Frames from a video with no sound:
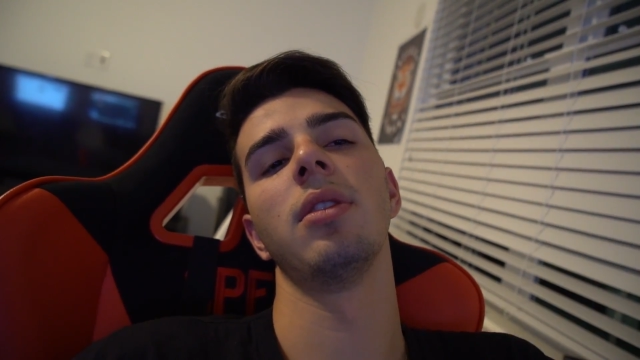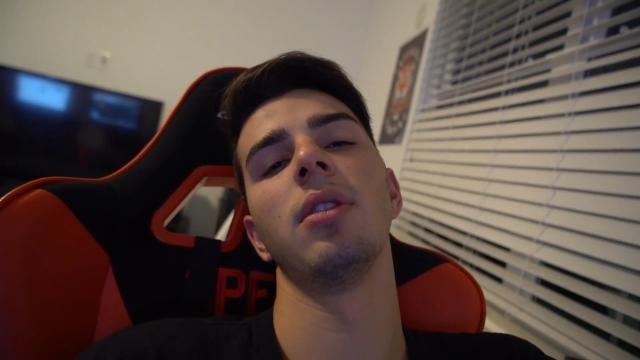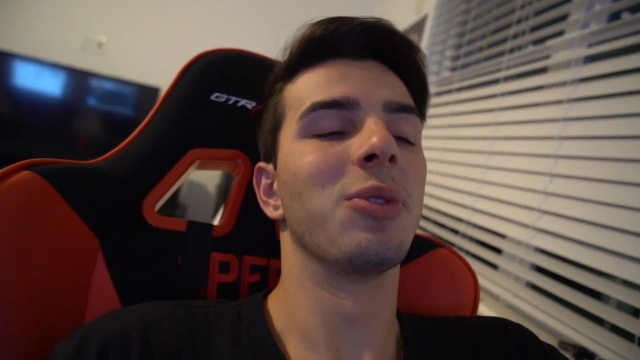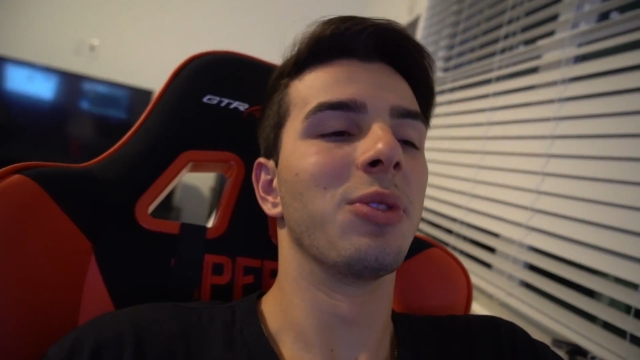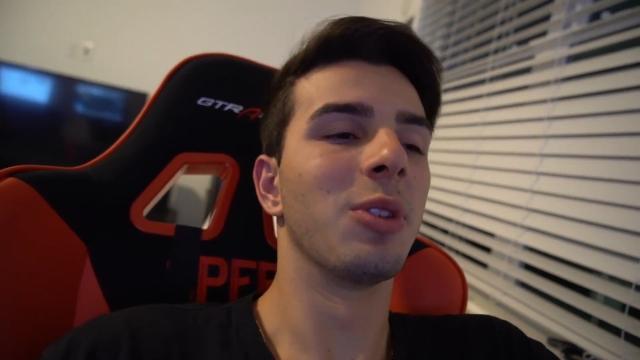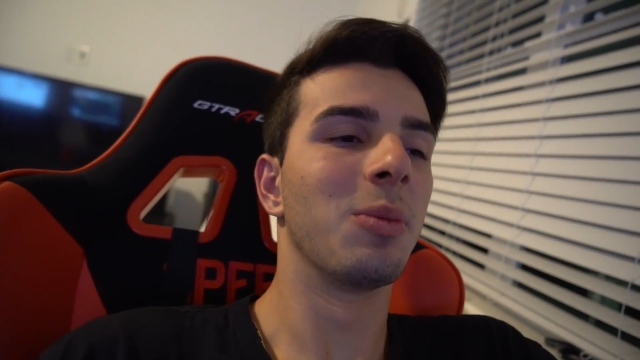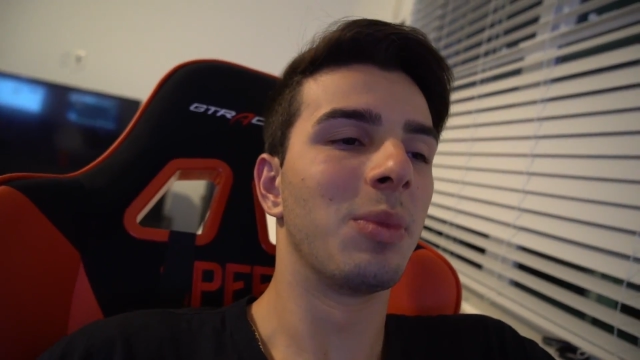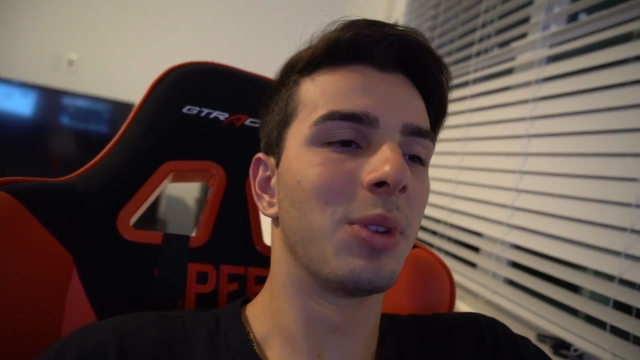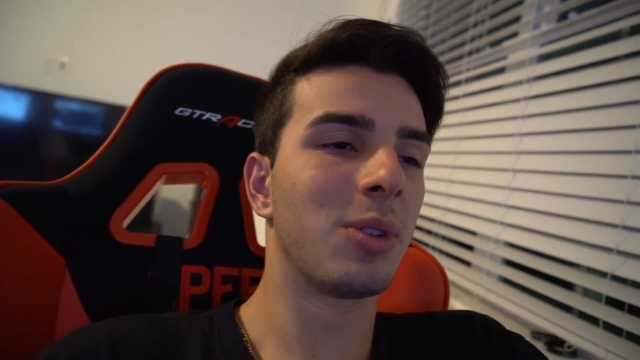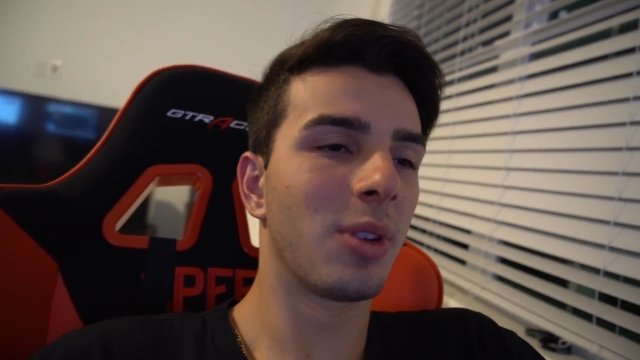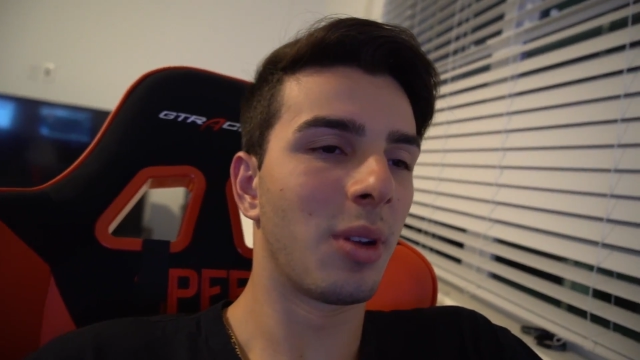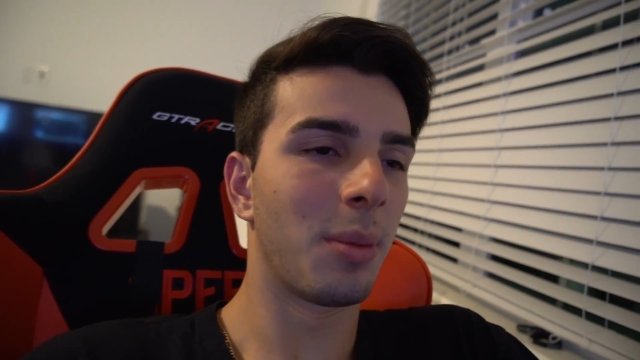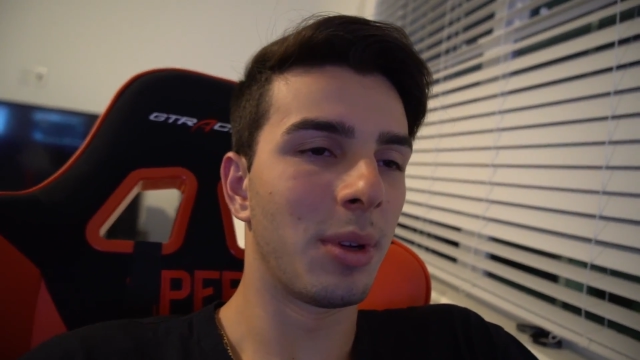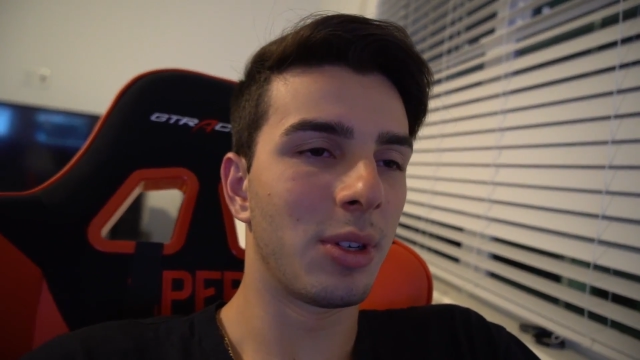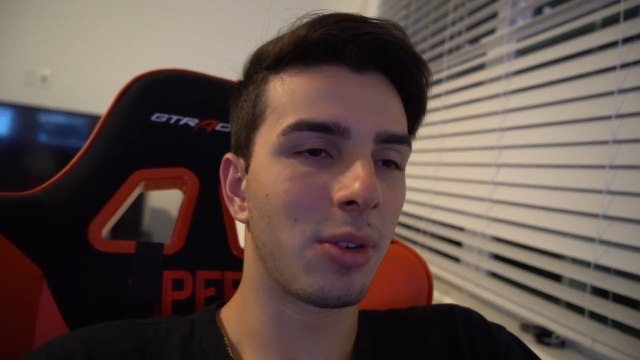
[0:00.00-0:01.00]
Usando o
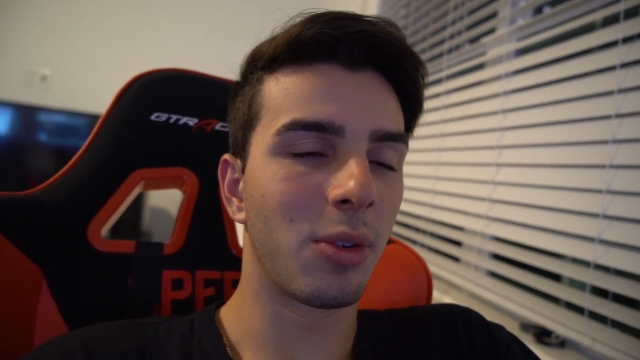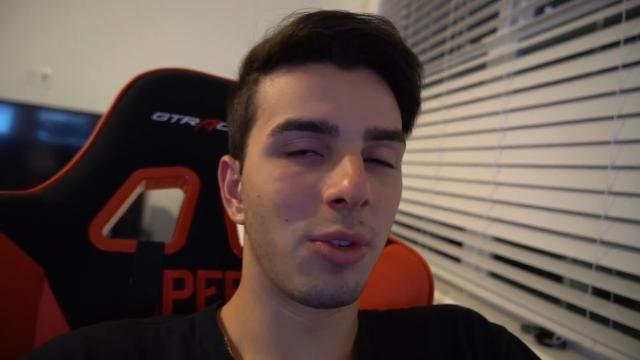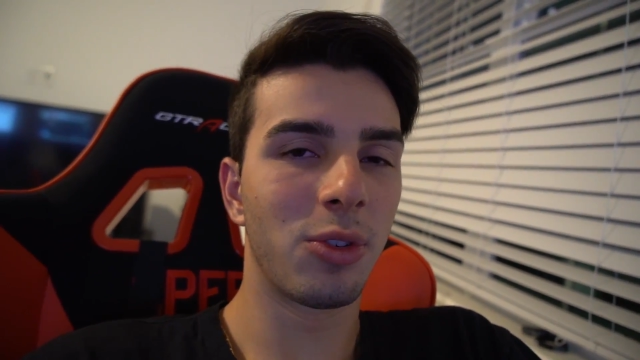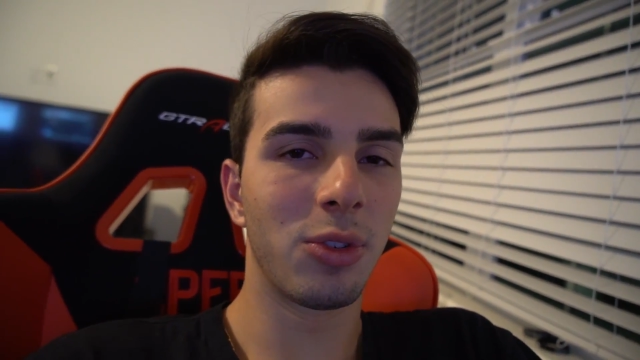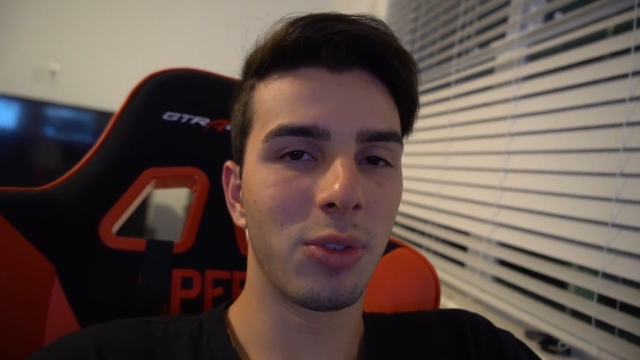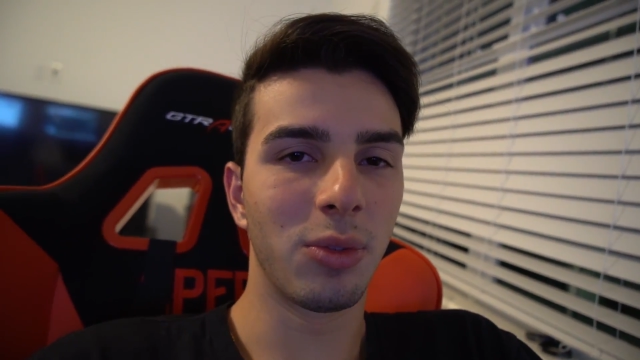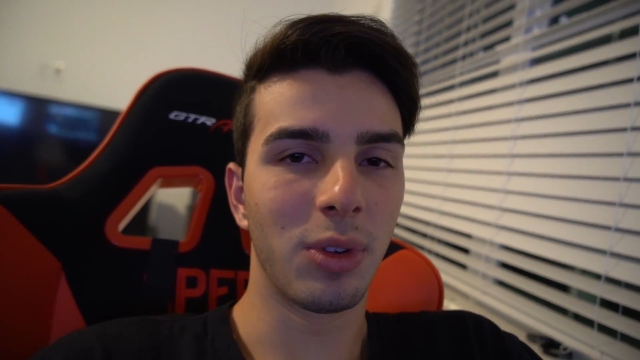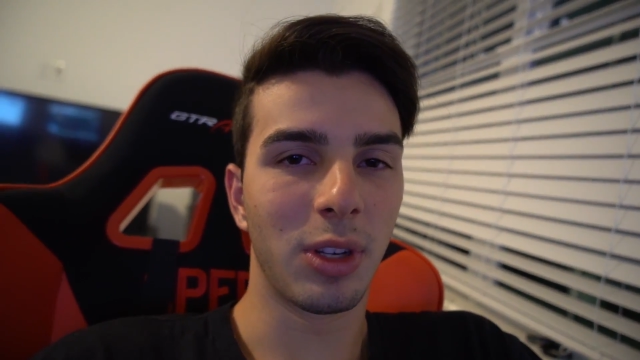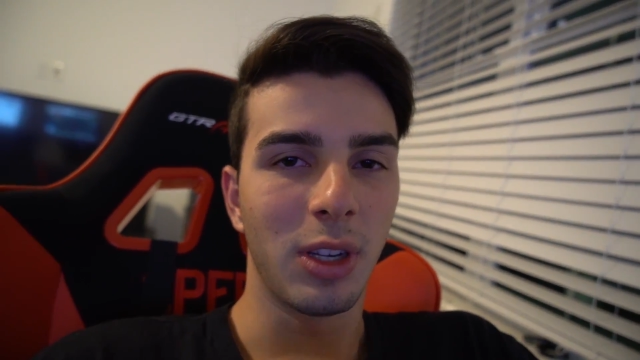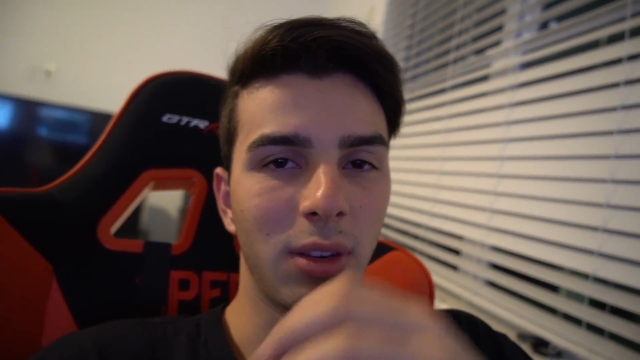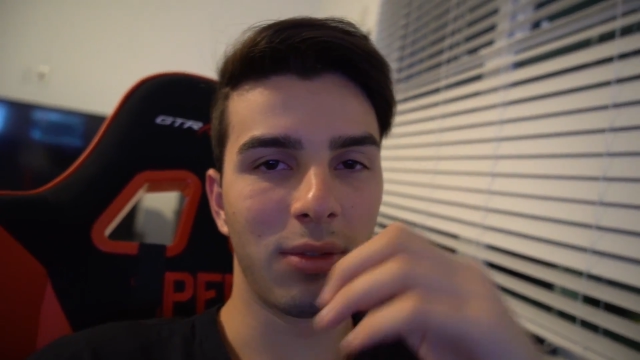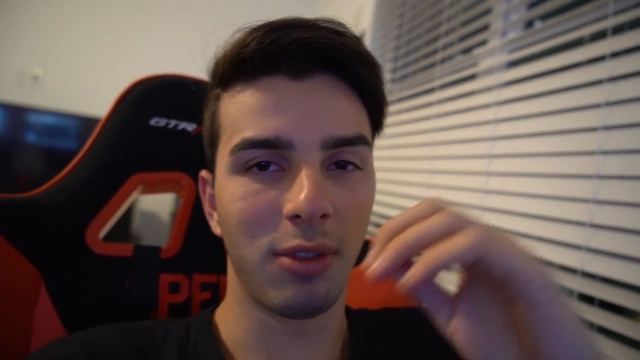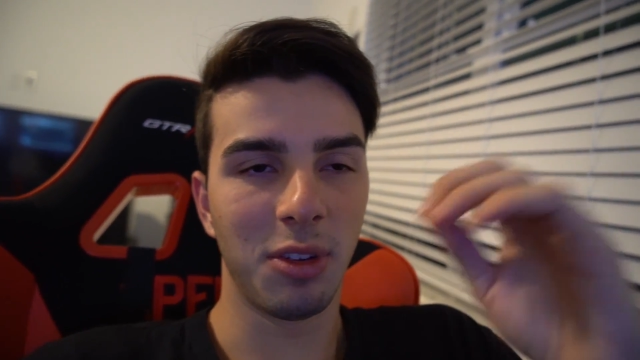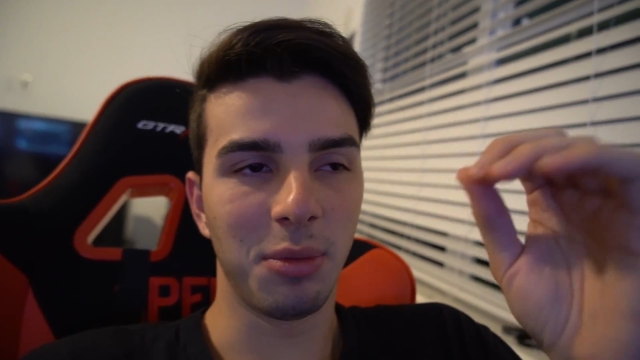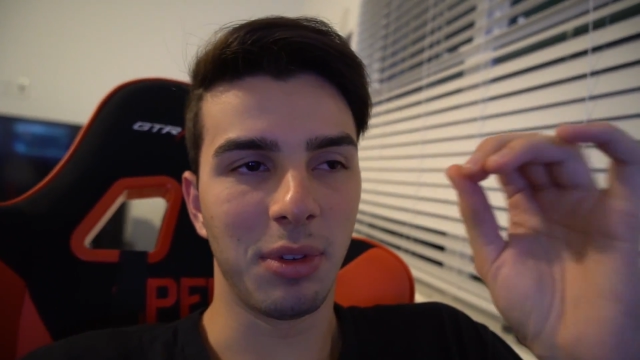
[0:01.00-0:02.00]
pessoal, mas continua
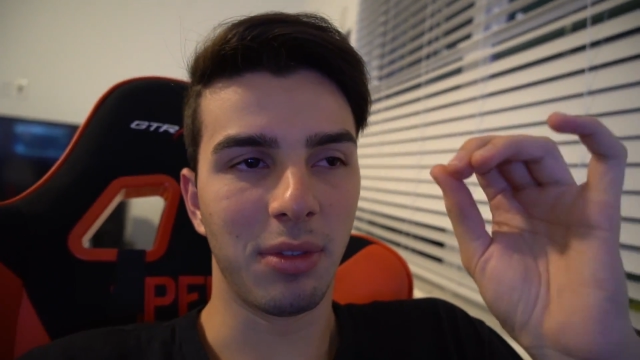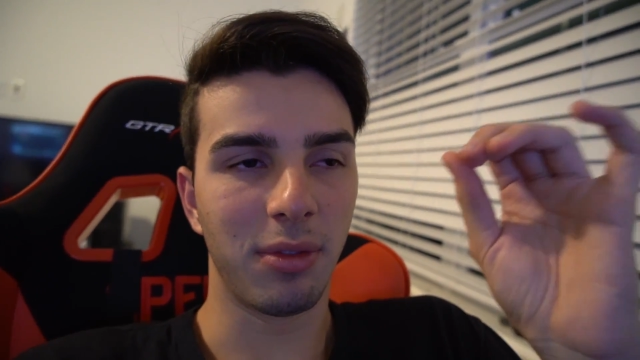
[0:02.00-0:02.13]
aqui firme e